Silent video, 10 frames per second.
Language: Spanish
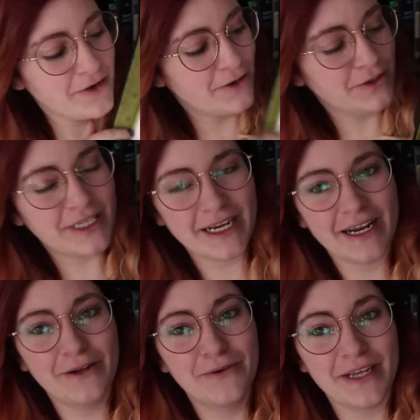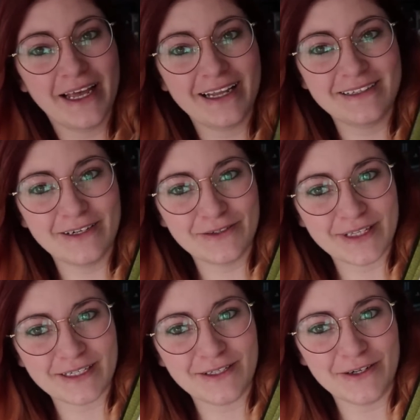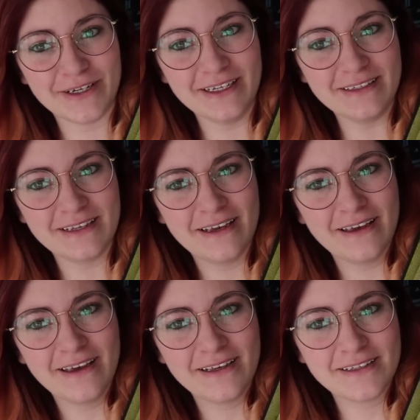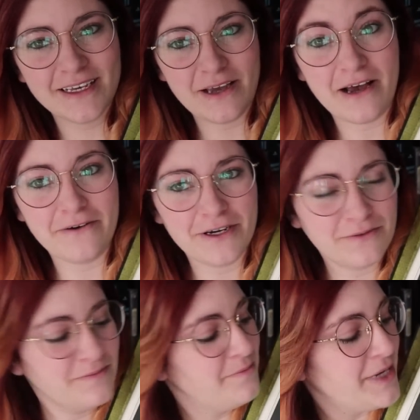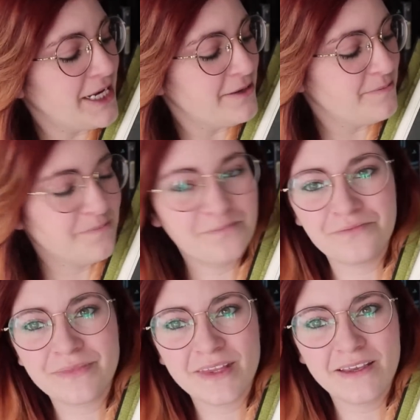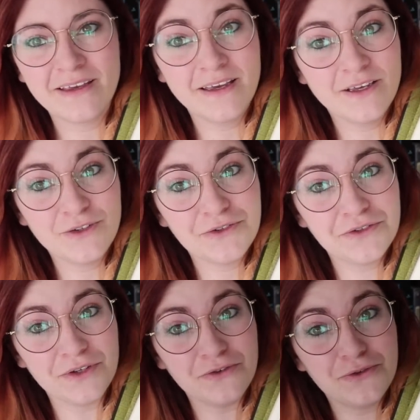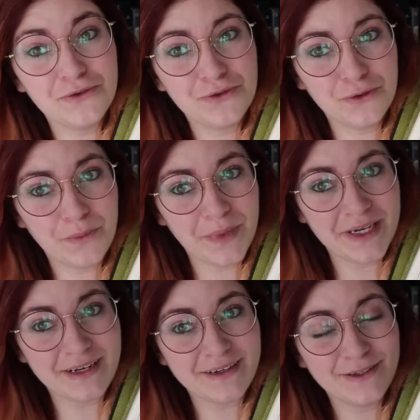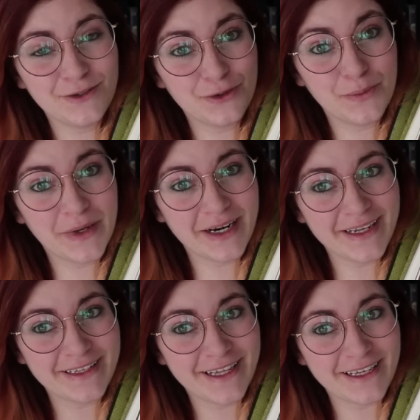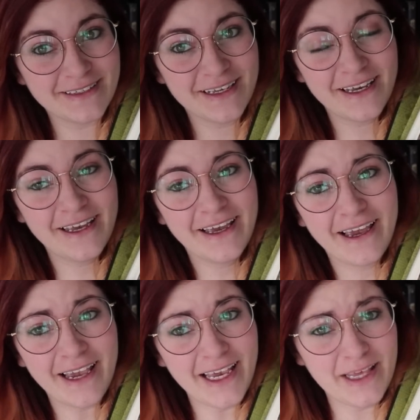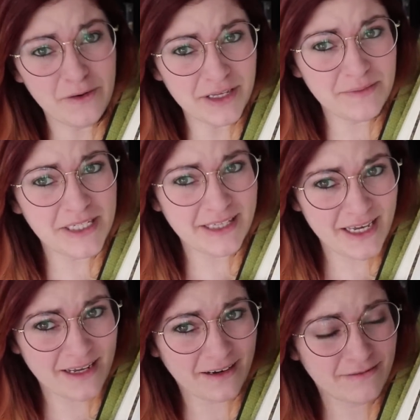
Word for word: encontrar alguna de las ilustraciones. Es que, ah bueno, vengan. Son súper, súper lindas. Y debo admitir